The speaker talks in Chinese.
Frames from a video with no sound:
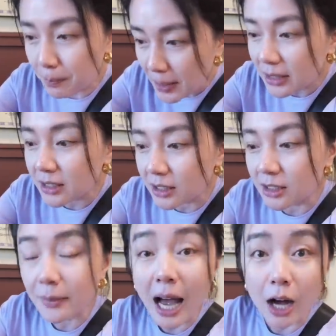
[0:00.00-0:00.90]
变成
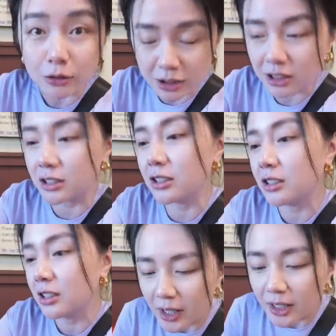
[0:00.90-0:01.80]
这么好吃？
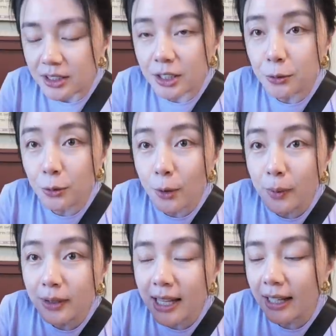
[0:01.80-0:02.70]
这胡萝
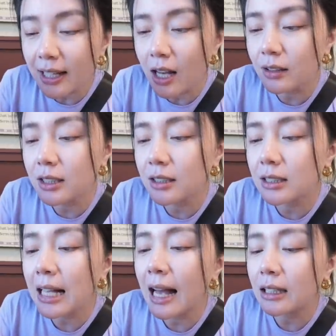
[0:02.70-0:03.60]
卜蛋糕
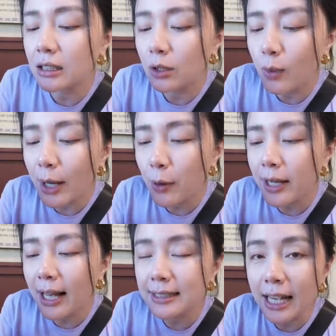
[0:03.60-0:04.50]
呢，它的外
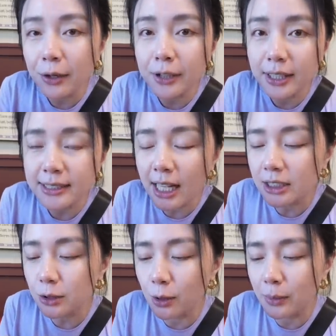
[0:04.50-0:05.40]
观看起来有一点
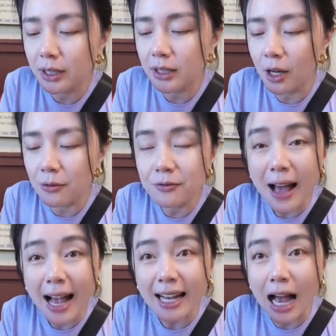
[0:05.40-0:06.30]
像是我们的那种
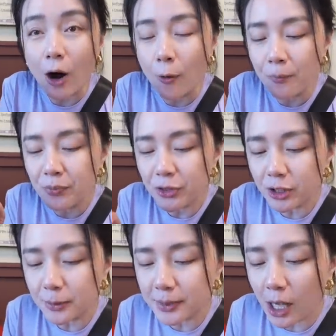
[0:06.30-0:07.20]
发糕，
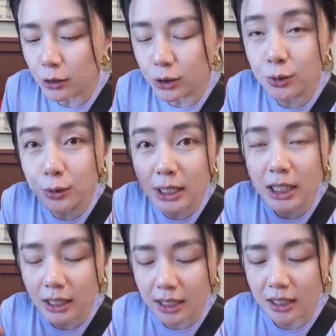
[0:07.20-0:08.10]
就是比较粗
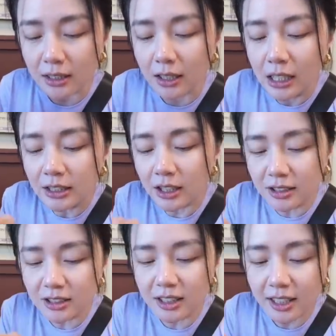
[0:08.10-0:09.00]
颗粒的，
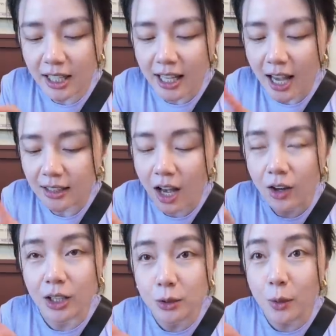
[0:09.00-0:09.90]
甚至你可以看得
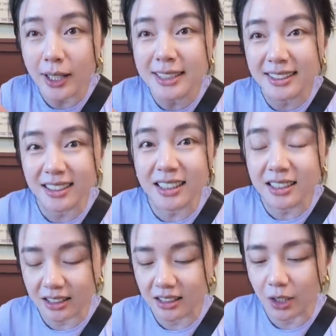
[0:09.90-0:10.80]
到很多一丝一
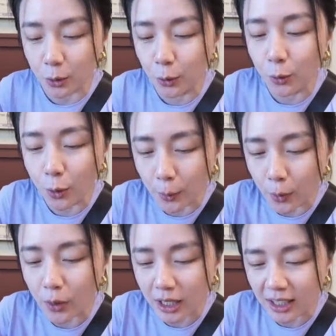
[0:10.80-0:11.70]
丝的胡萝
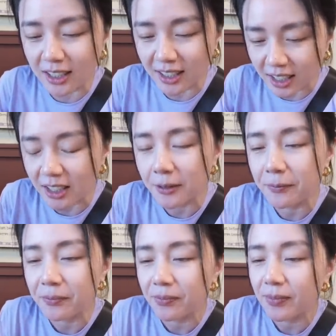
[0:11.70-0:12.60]
卜颗粒，
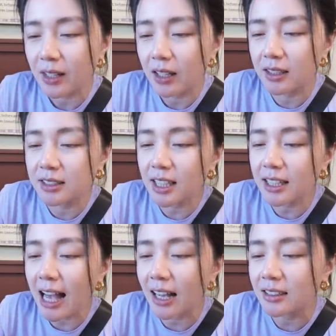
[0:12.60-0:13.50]
很
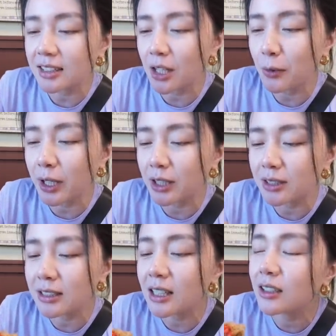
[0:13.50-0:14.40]
健康，纤维
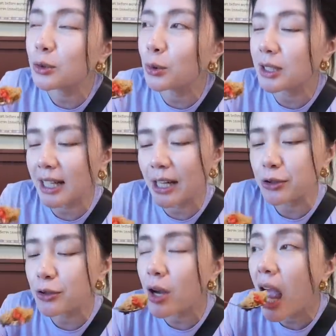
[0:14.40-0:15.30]
很多的感
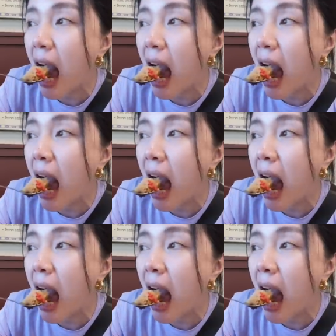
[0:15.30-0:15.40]
觉。